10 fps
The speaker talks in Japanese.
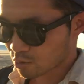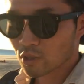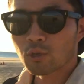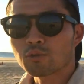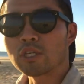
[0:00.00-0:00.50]
そ
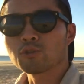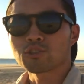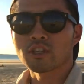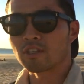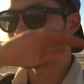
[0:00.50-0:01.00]
んなことを意
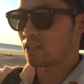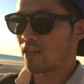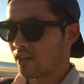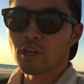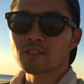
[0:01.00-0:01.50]
図してです
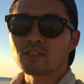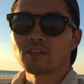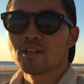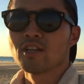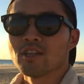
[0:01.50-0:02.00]
ね、とりあえず
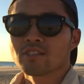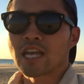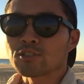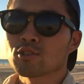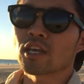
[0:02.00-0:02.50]

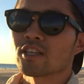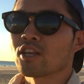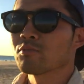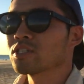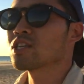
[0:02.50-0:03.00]
30歳に
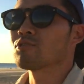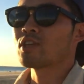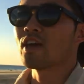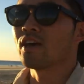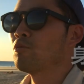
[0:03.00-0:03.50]
なりましたの
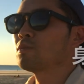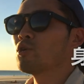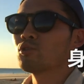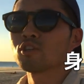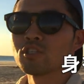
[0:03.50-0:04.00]
で身
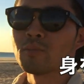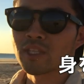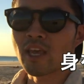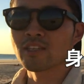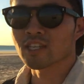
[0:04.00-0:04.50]
を引き締め
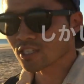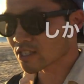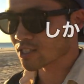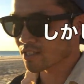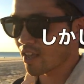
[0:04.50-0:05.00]
て、しか
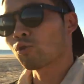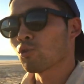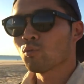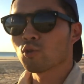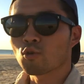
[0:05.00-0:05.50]
しですね、子
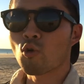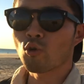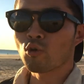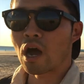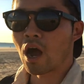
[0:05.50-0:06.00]
供の
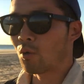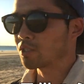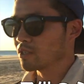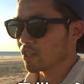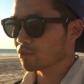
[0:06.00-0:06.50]
心は
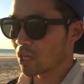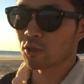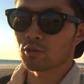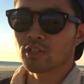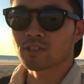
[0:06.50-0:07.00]
忘れたくない
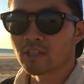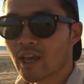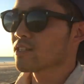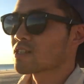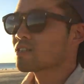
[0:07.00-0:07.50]
のでです
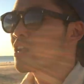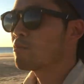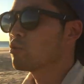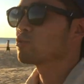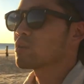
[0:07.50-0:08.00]
ね、さすら
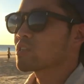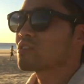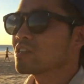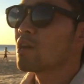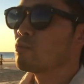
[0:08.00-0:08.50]
い坊主はさ
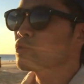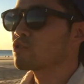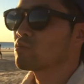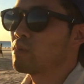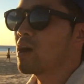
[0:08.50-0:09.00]
すらい坊主
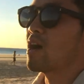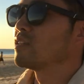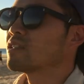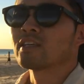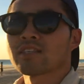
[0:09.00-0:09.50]
のまま
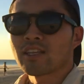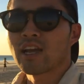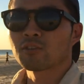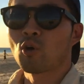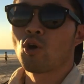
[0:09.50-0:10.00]
生きていきたい
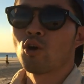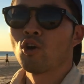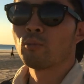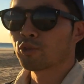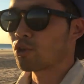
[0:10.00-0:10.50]
なと
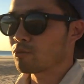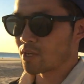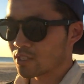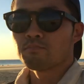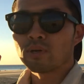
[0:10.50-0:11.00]
思っており
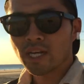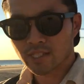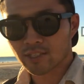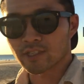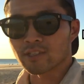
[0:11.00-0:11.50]
ます。
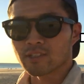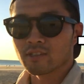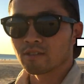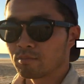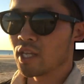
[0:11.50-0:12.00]

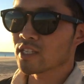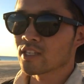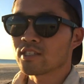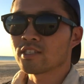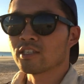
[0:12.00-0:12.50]
プラス皆
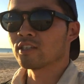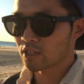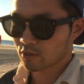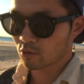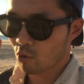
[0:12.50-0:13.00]
さんに
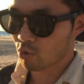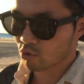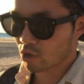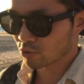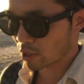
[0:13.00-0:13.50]
2つご報
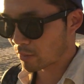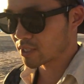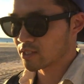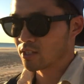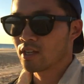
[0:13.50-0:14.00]
告がございま
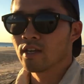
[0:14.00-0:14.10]
す。